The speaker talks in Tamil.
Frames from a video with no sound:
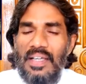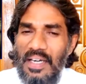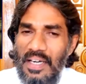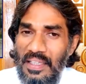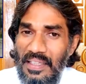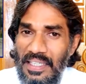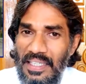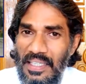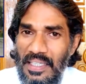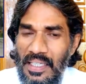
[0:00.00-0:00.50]

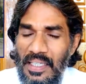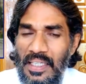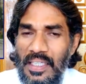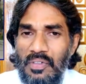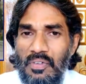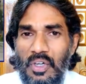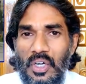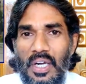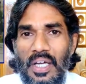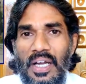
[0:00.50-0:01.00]
கடந்த
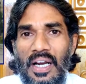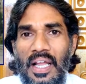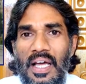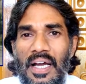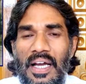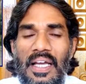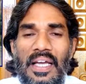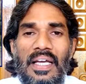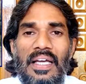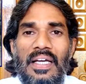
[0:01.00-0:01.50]
இரண்டு
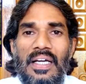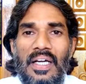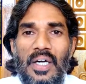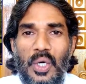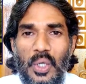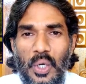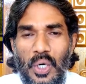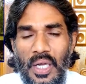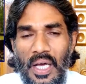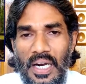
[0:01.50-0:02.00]
வருடங்களாக
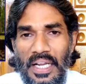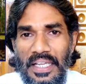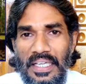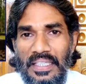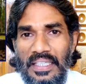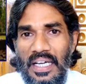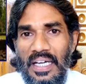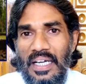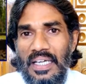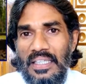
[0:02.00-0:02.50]
கொரோனா
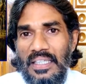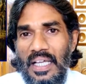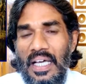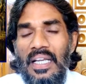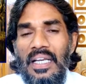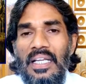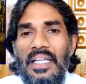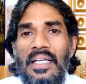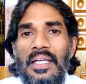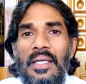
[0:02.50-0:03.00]
அலையின்
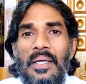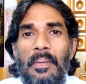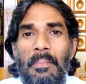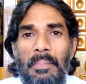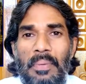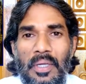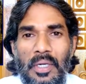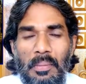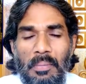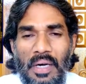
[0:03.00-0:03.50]
தாக்கத்தால்
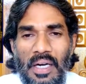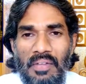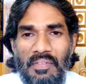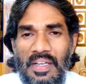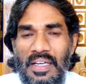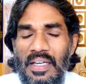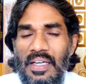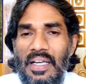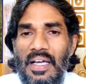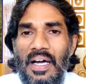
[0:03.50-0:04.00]

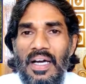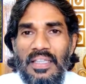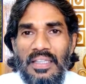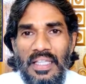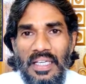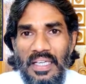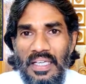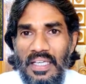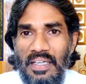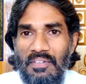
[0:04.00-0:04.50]
பெருமளவில்
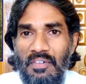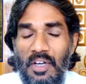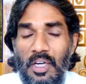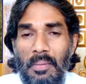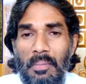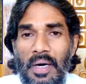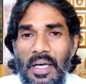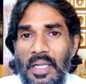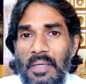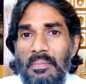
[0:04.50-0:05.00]
அந்த
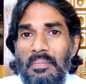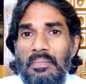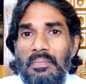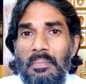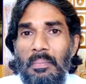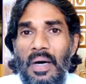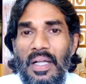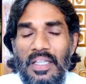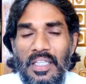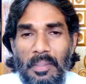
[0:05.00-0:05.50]
வருமானம்
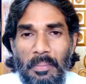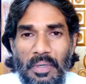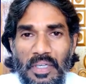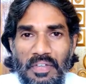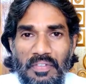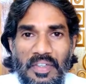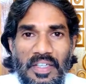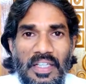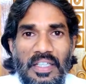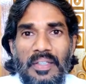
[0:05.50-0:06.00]

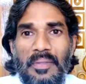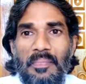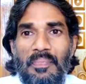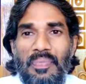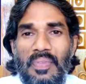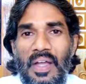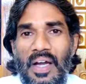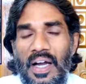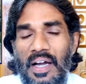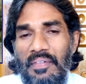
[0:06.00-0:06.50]
பாதிக்கப்பட்டு விட்டது
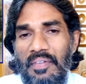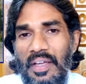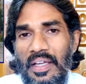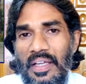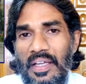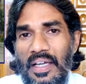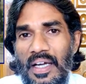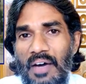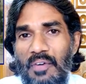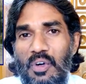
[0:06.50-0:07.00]

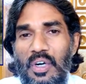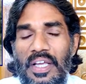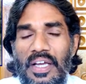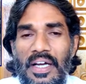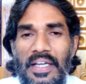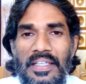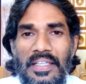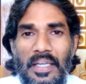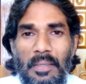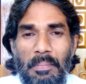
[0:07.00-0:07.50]
ஆகவே
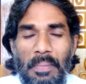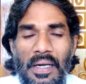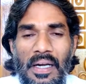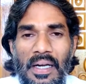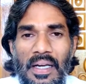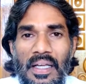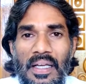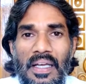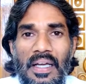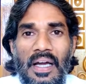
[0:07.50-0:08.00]
அவருடைய
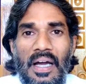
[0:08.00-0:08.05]
கையிருப்பில்